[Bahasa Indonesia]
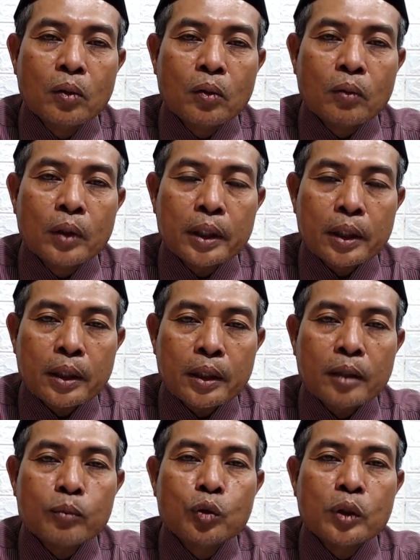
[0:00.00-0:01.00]
wa
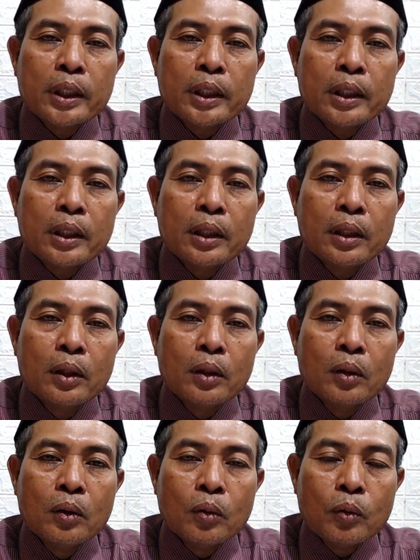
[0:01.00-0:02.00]
yarhamuna
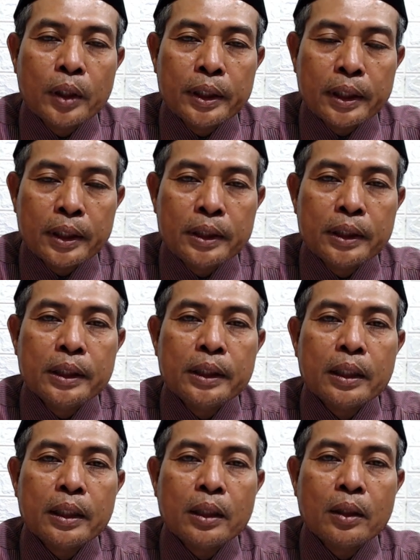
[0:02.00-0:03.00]
wa
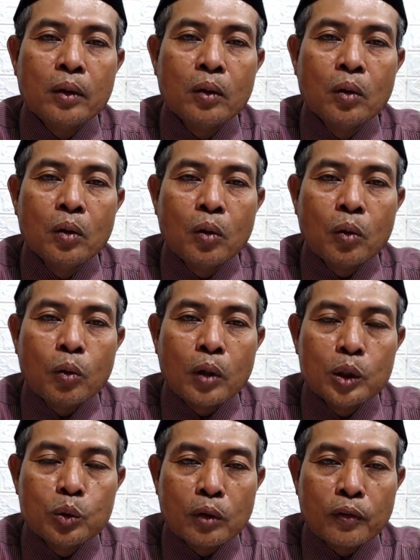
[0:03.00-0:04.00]
yahdina wa
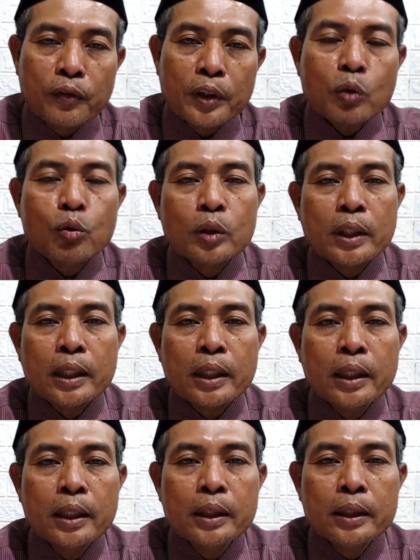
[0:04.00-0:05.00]

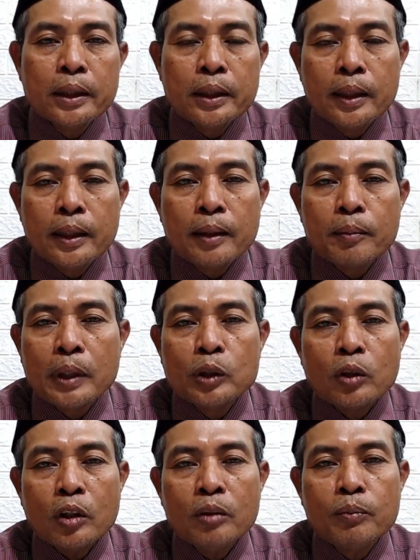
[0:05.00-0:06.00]
yuwaffiquna ila ma
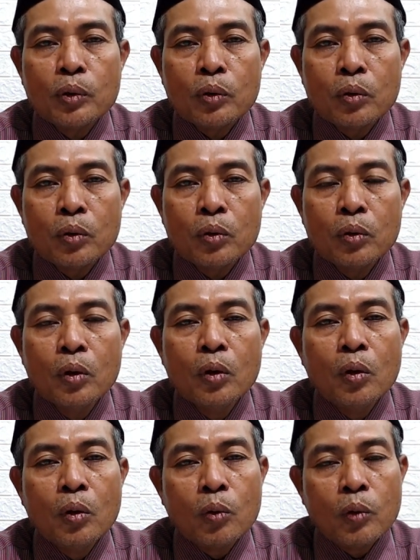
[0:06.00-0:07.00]
yuhibbuhu
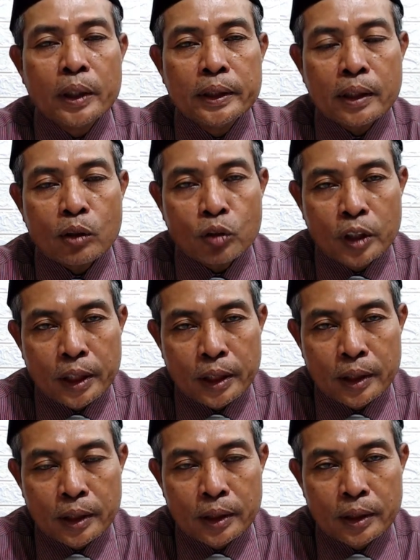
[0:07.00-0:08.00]
wa yardih
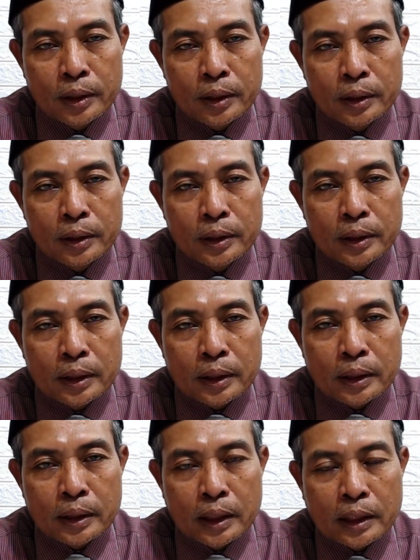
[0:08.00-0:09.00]

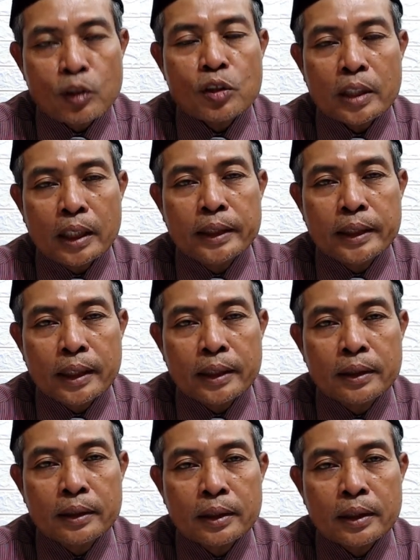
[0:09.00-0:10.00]
kalian sekalian
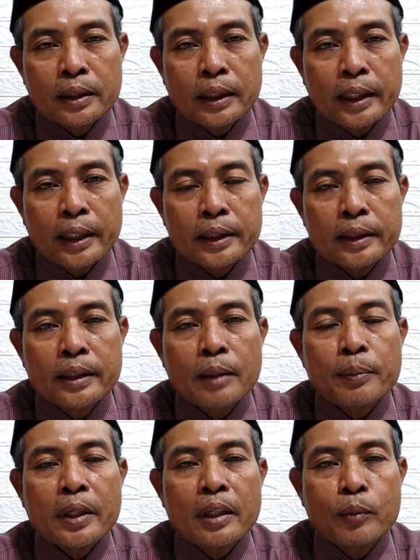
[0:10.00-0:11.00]
saya tidak
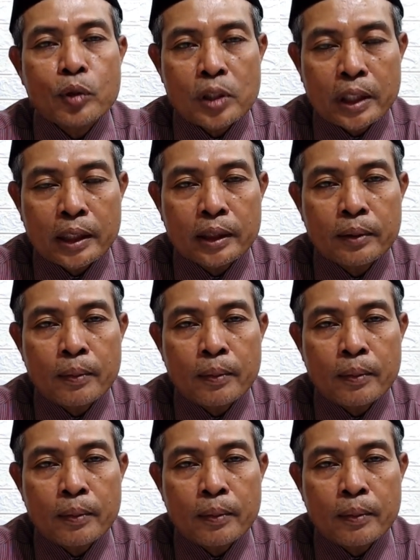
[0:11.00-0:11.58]
pernah bosan